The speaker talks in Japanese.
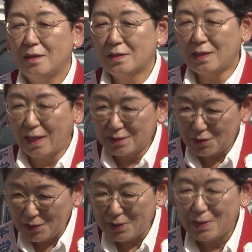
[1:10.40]
さん
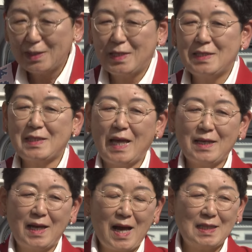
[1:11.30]
じゅういっさい
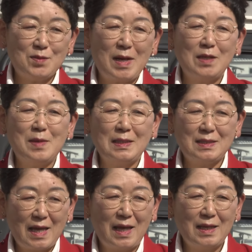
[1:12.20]
から始まりまし
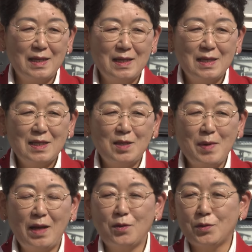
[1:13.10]
て、
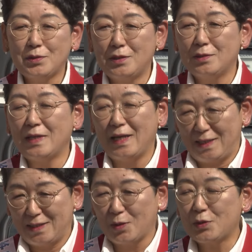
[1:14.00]
今ろくじゅうだい、
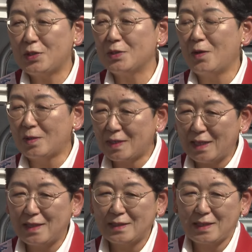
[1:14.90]
ろくじゅうろくさ
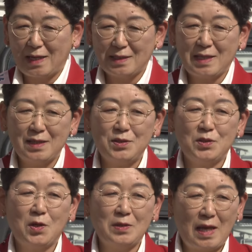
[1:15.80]
いですからさんじゅ
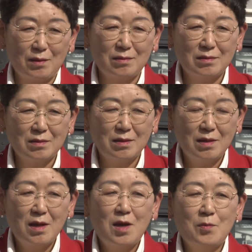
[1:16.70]
うよね
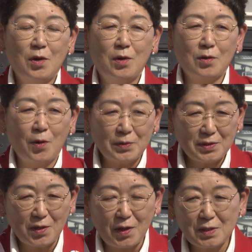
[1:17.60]
ん。もう今
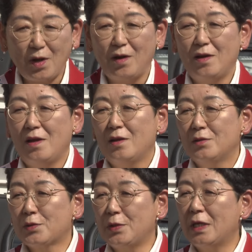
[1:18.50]
度こそ
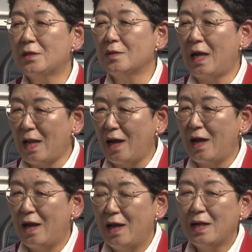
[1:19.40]
福井いっ区から
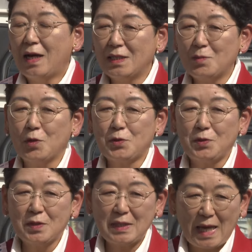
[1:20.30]
金本
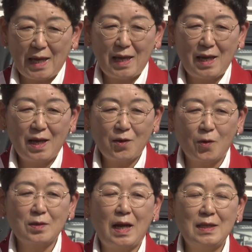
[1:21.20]
幸恵
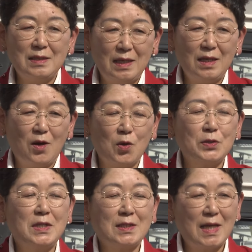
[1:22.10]
国会に
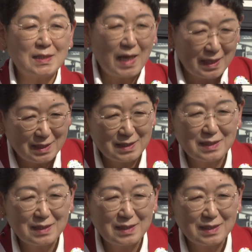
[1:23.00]
送ってください。